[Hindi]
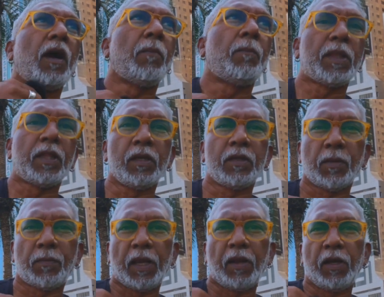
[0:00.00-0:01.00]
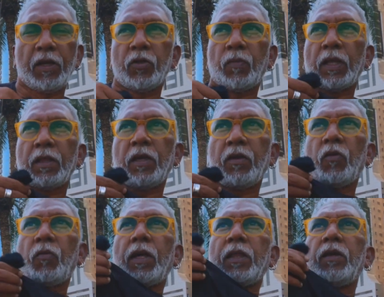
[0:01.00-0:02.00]
अब पता नहीं इससे पहले वाली जो बातें हैं
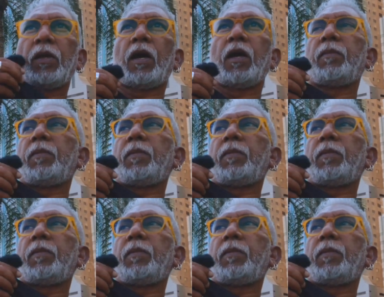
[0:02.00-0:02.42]
वो बातें आई